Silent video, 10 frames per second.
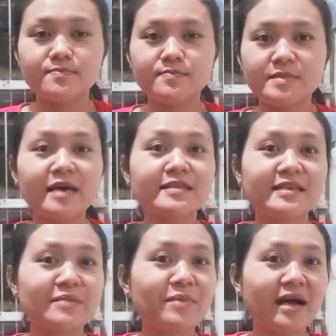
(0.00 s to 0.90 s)
dan
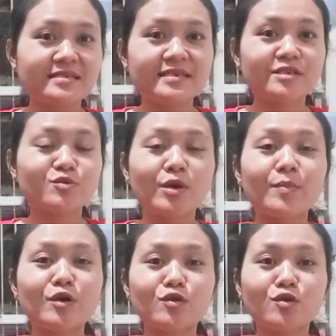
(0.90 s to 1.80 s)
terima kasih yang sudah
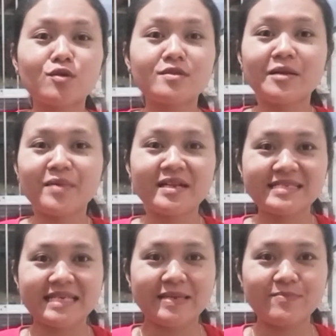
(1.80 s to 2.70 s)
menonton tanpa di
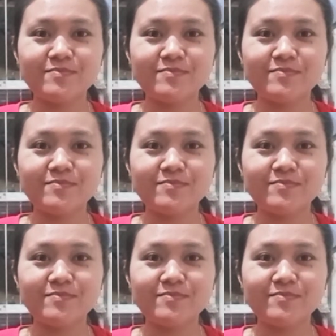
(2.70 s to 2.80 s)
skip